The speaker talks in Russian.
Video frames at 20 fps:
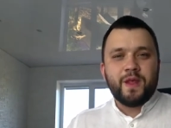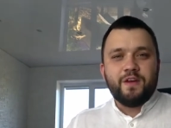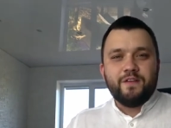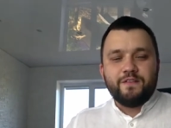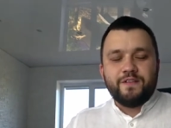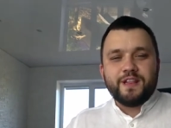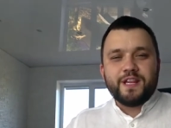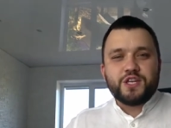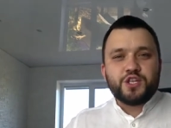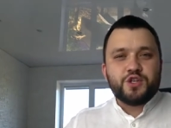
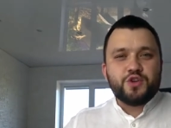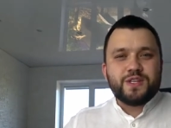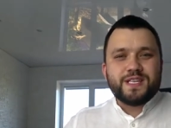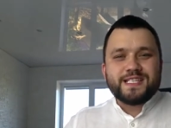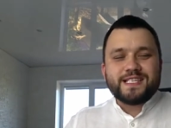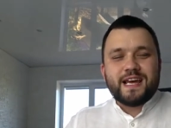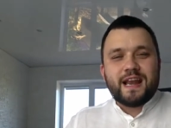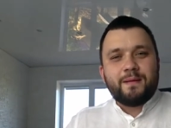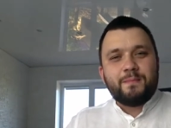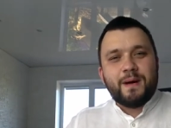Вы начнете
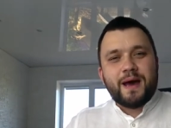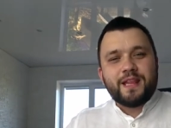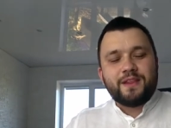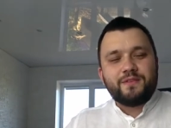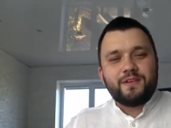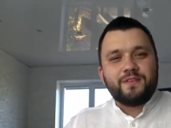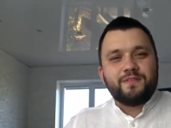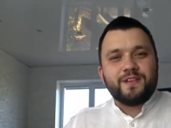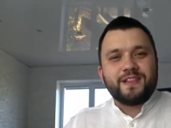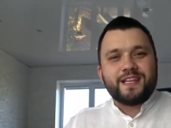
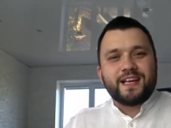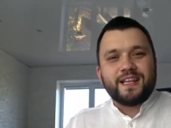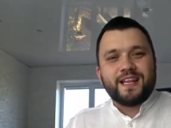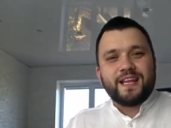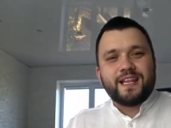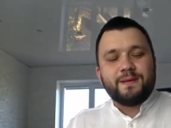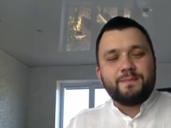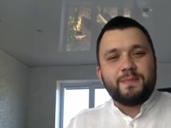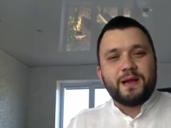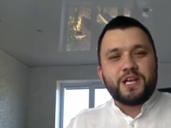зарабатывать в
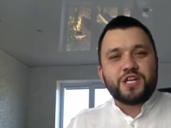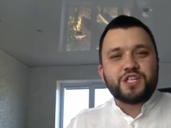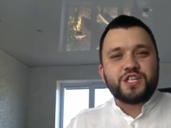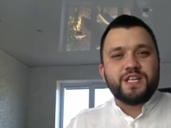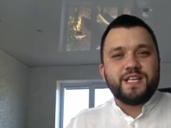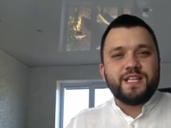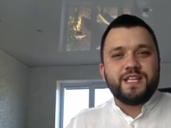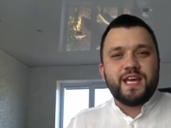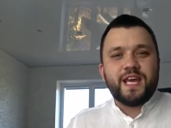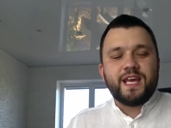интернете
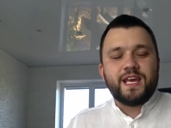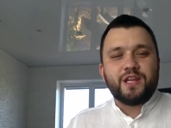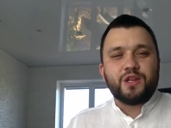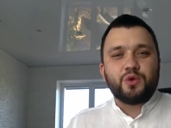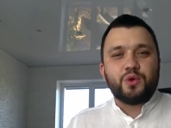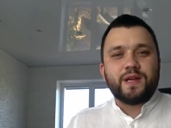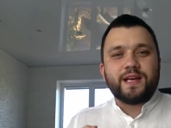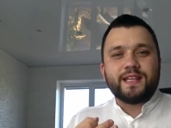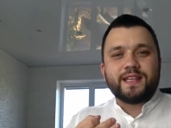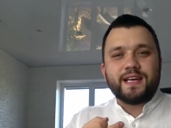большие деньги
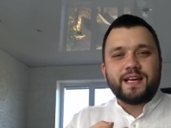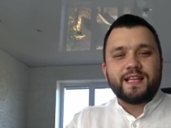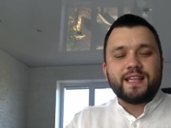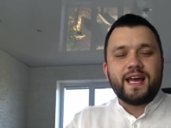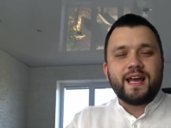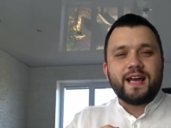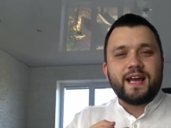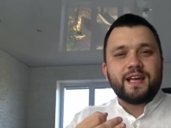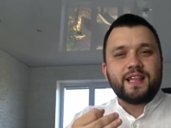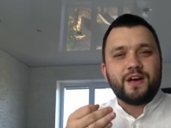только
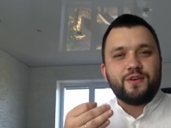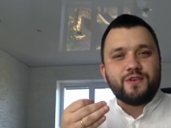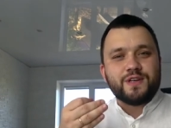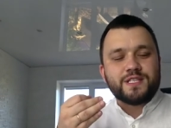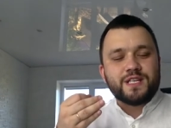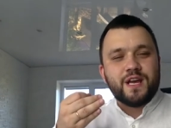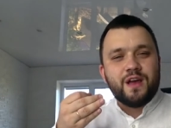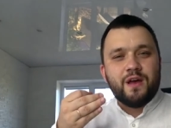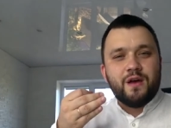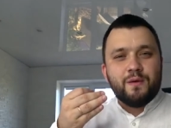тогда, когда у
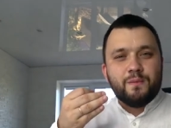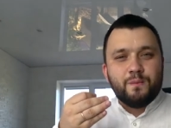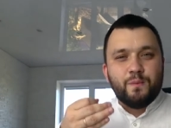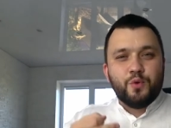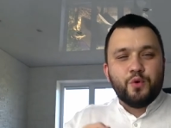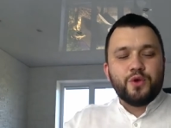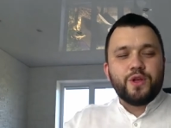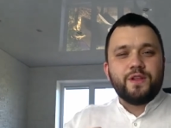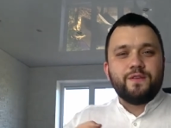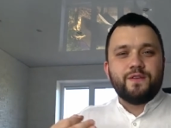вас
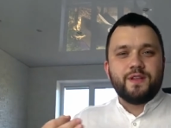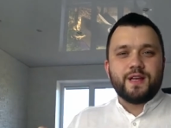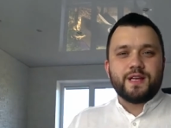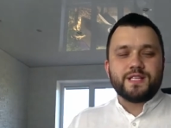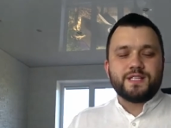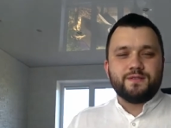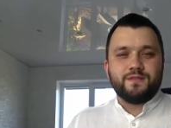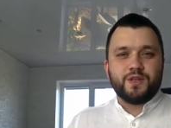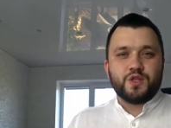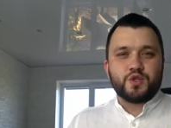будет
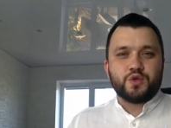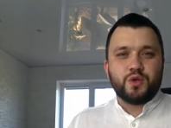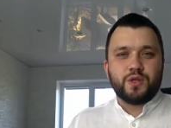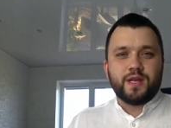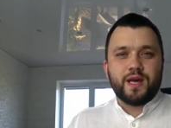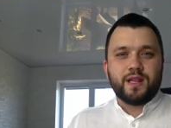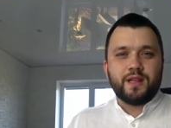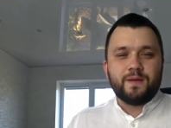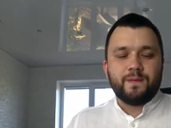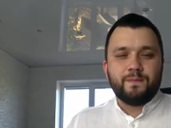финансовый
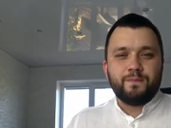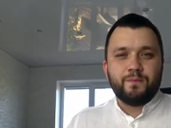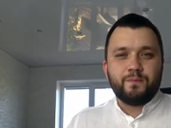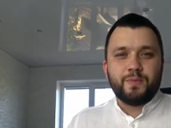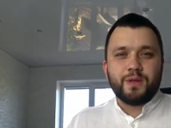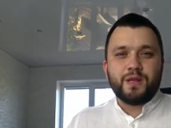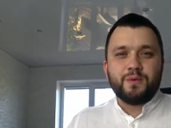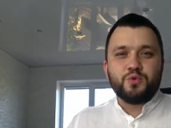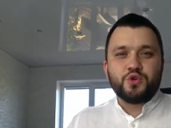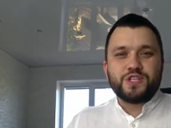результат.
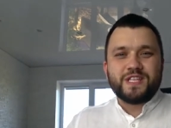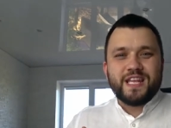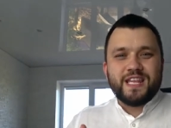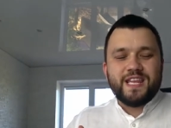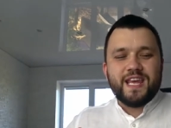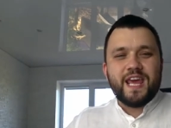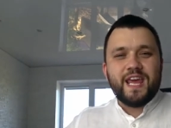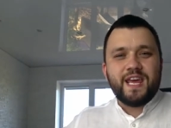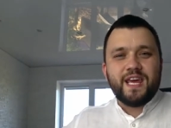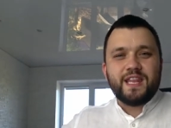Потому что
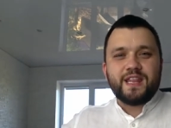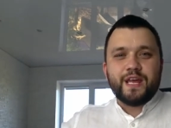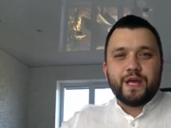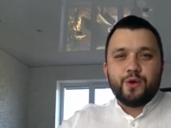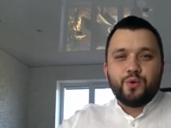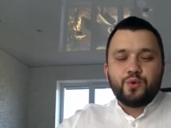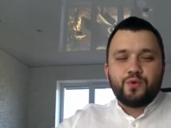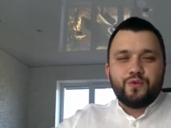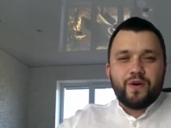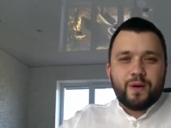деньги
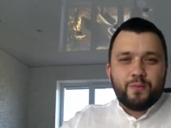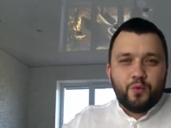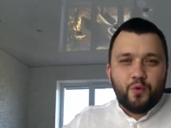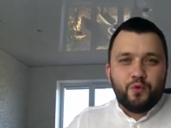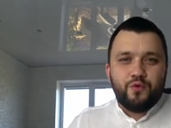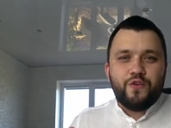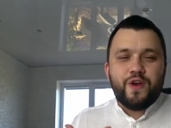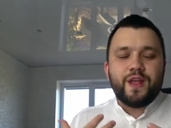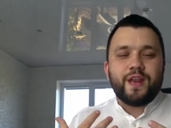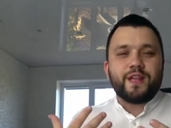дают вам
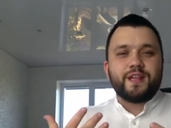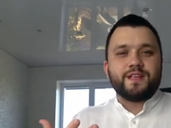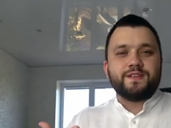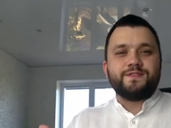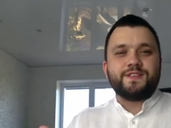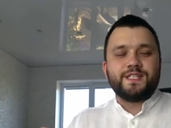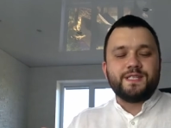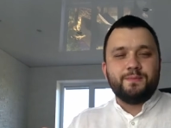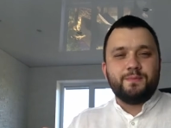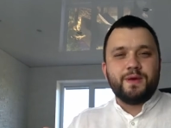уверенность
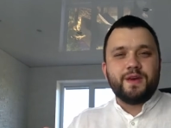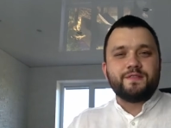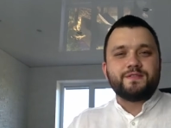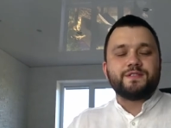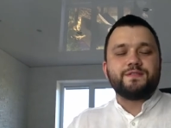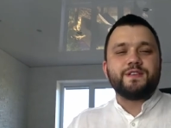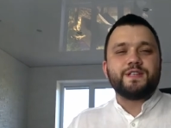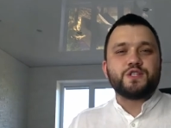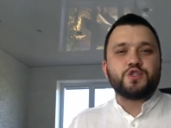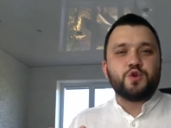в себе, в
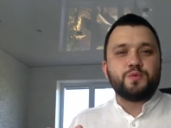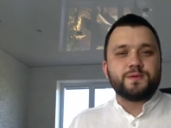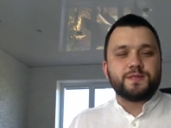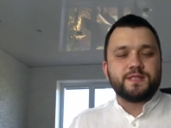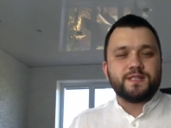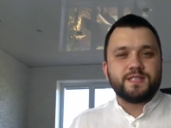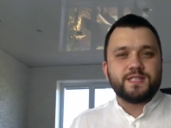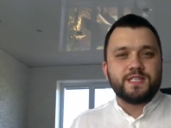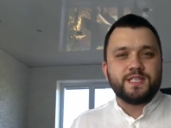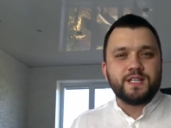своих
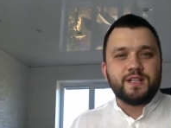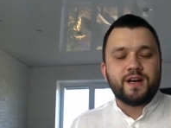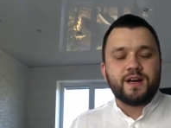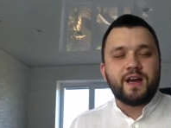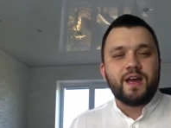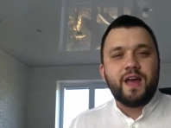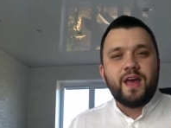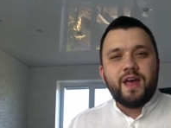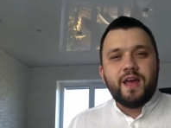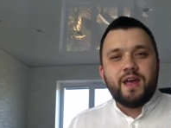собственных силах.